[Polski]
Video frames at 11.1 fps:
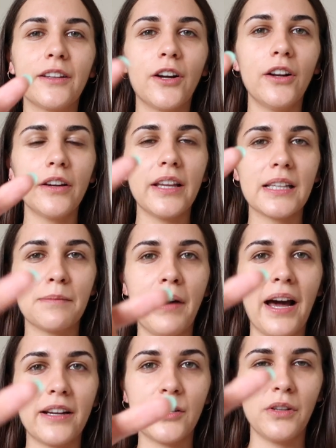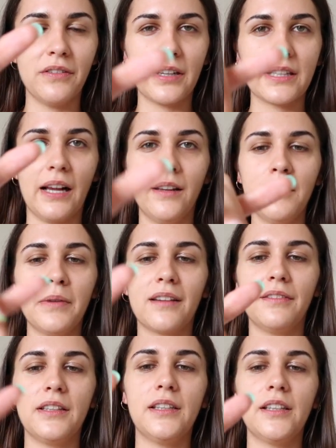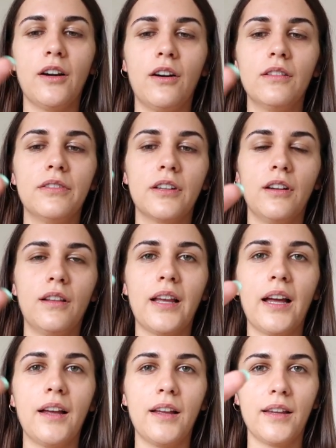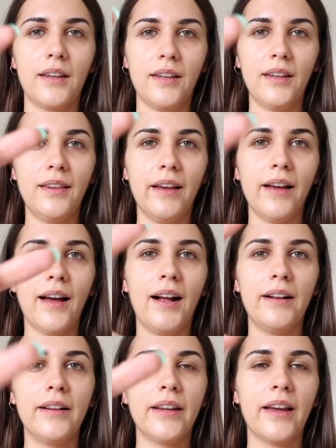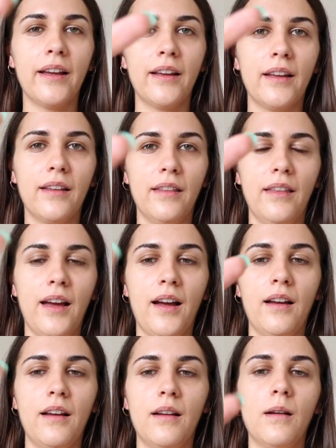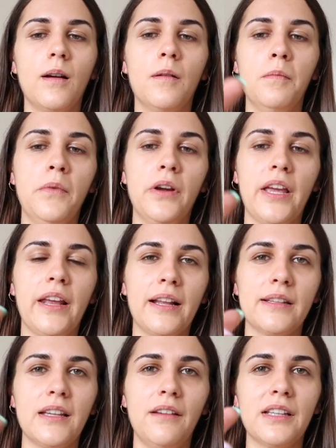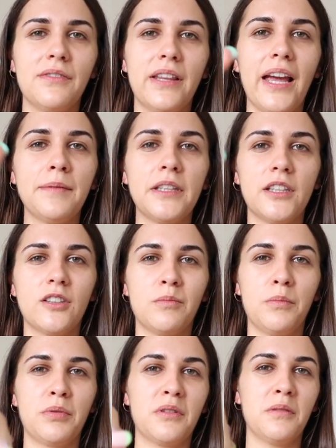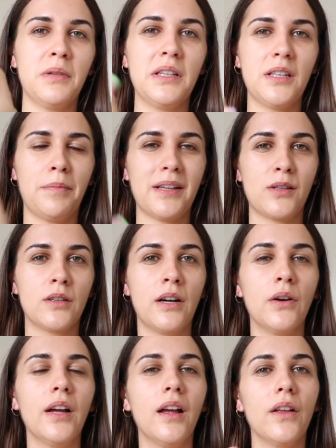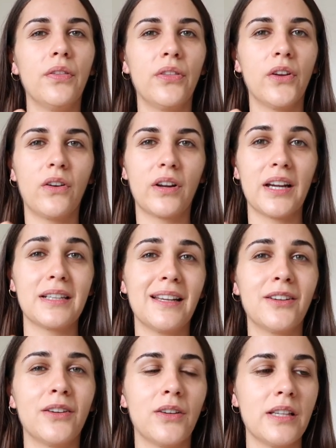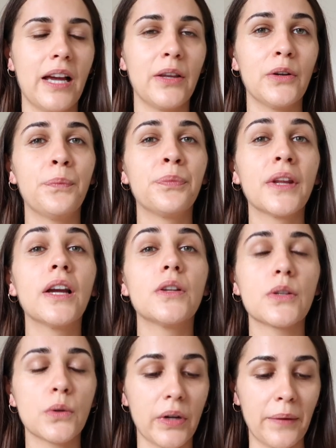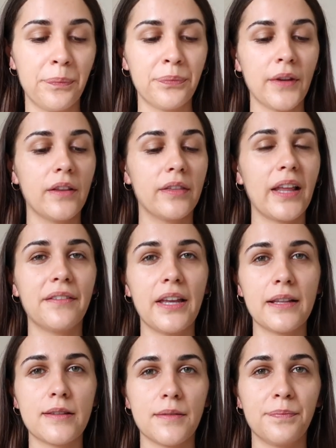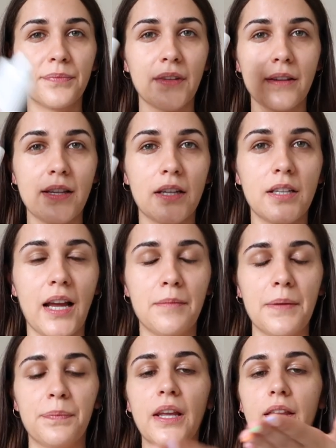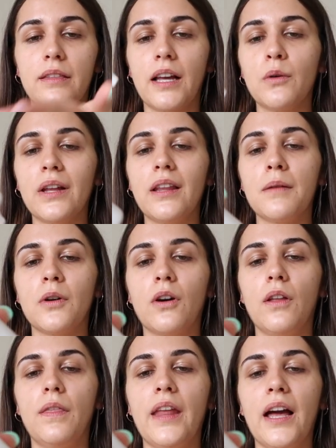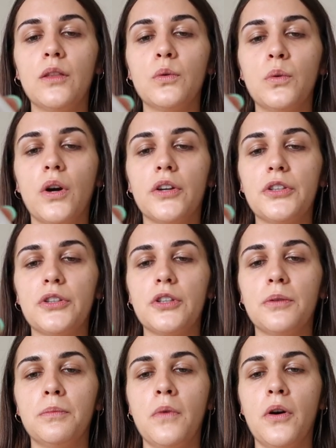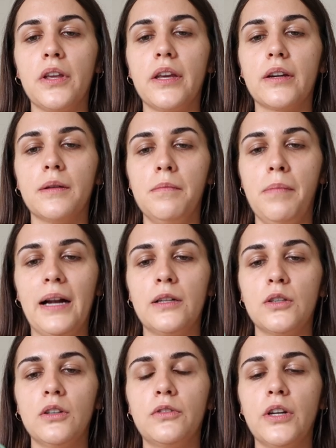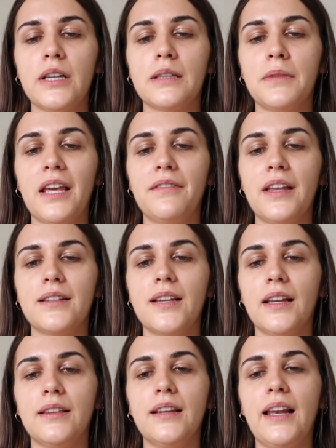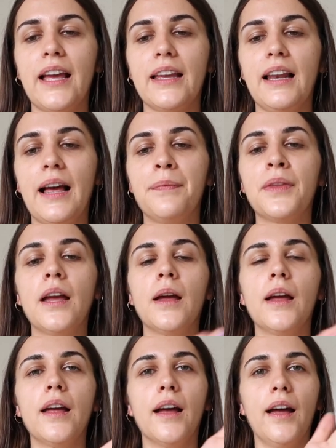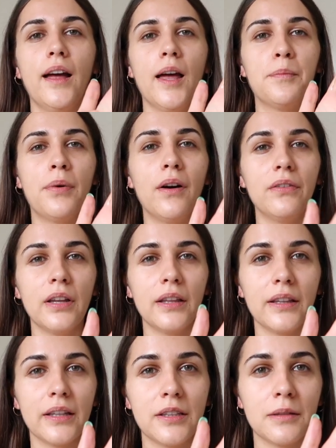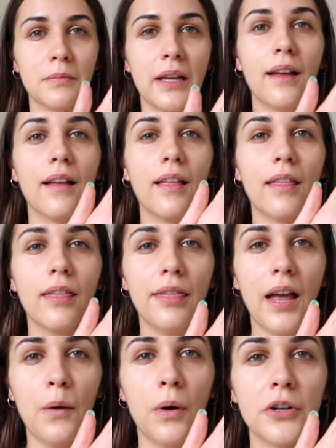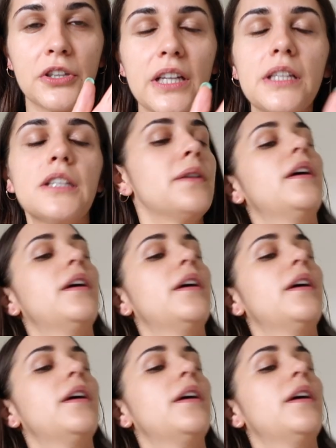ten kolor jest bardzo uniwersalny, bo jak widzicie, on wygląda idealnie na mojej ręce, więc wydaje mi się, że on po prostu będzie pasował do każdego rodzaju skóry. Tak więc zaczynamy. Nakładam go na długość moich palców, to jest mniej więcej tyle, ile e, powinniśmy nałożyć.